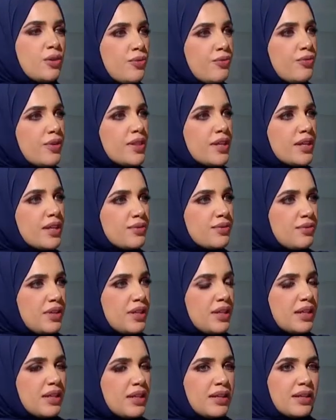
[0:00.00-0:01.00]
نفذت
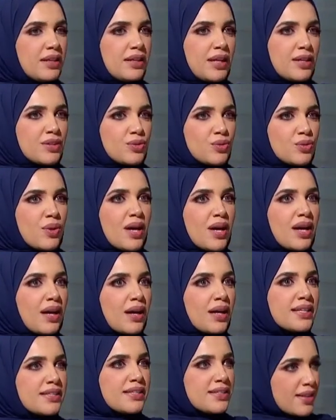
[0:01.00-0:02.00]
في آه،
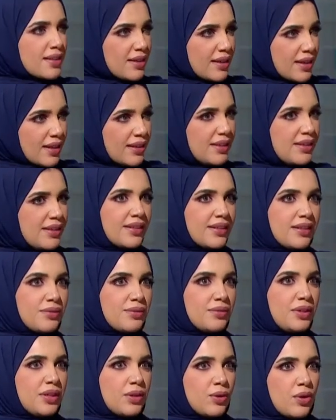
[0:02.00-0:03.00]
اجواء
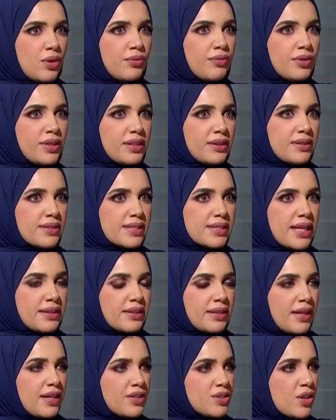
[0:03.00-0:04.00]
استثنائيه في نعم. كوفيد
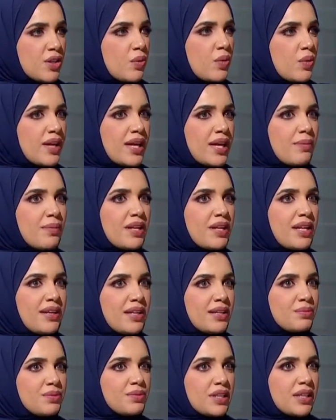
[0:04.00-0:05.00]
19 وكما
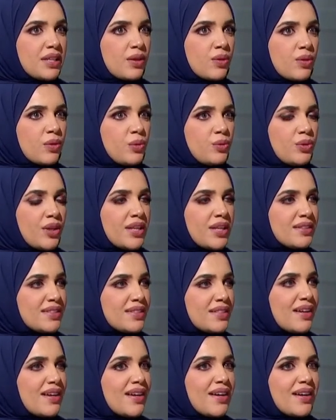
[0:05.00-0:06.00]
نعلم تلك القيود
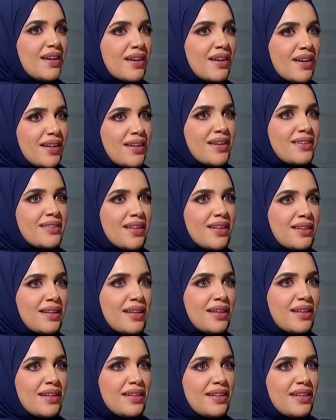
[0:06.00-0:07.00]
التي
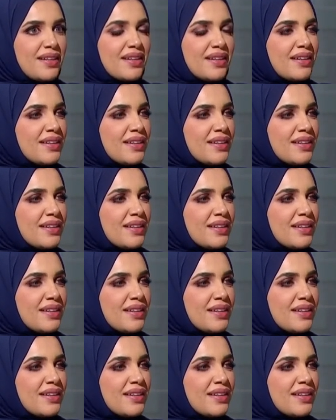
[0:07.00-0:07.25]
قيدتنا